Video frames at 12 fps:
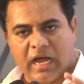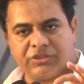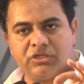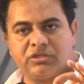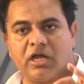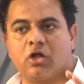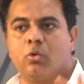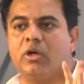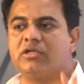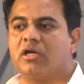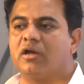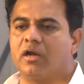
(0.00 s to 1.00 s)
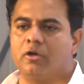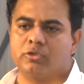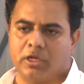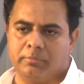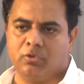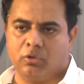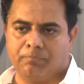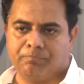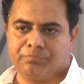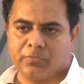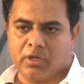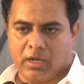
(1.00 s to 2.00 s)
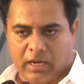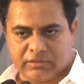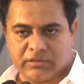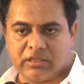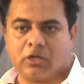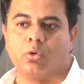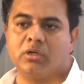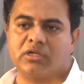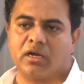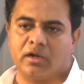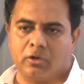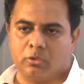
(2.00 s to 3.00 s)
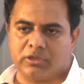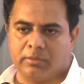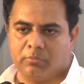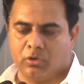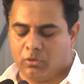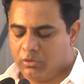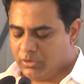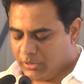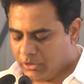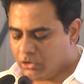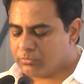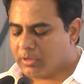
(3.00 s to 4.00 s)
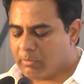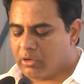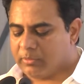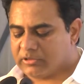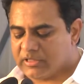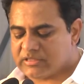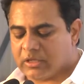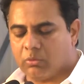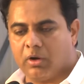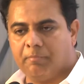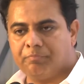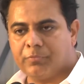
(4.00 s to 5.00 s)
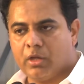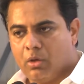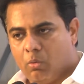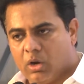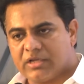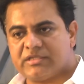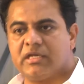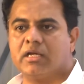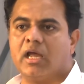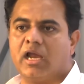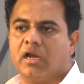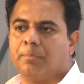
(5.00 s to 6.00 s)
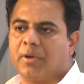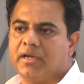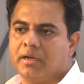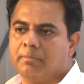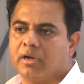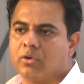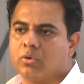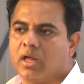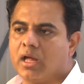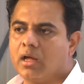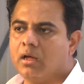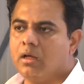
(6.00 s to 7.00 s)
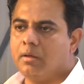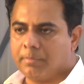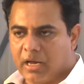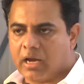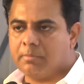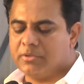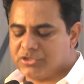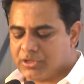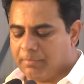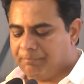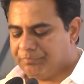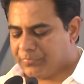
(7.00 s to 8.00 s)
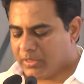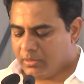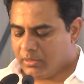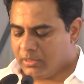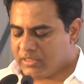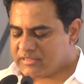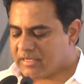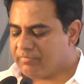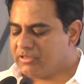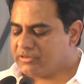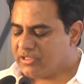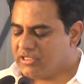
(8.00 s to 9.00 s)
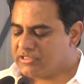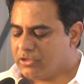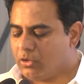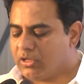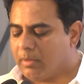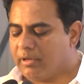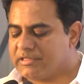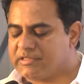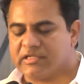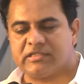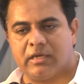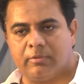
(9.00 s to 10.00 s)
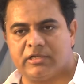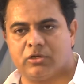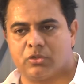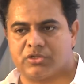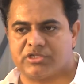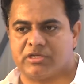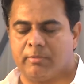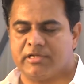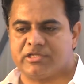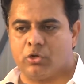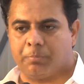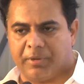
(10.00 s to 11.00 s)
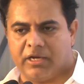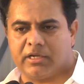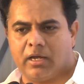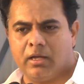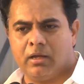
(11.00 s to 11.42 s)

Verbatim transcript: అతి తక్కువ టర్న్ అరౌండ్ టైంలో అతి తక్కువ టర్న్ అరౌండ్ టైంలో ఈరోజు మనం అనుమతులు ఇస్తూ ఉన్నాం ఒక సింగిల్ హెల్ప్ లైన్ నెంబర్ను కూడా ప్రారంభించినాం సెవెన్ త్రీ జీరో డబల్ సిక్స్ డబల్ జీరో సిక్స్ డబల్ జీరో పేరిట